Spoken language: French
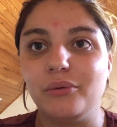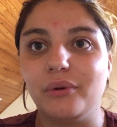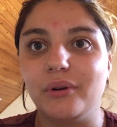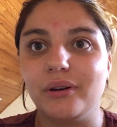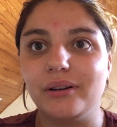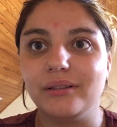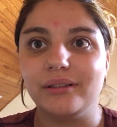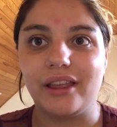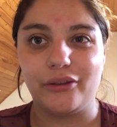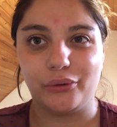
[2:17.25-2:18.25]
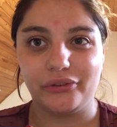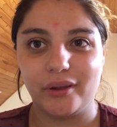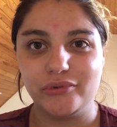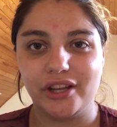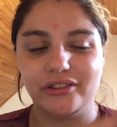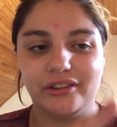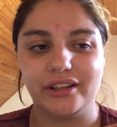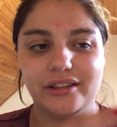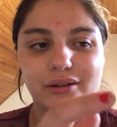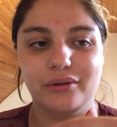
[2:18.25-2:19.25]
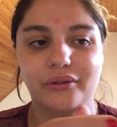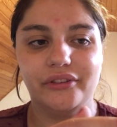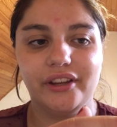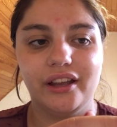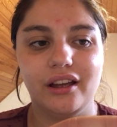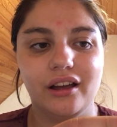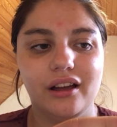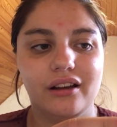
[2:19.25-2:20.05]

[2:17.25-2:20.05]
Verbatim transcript: ou quand il y a sur Snapchat, il y en a qui le sait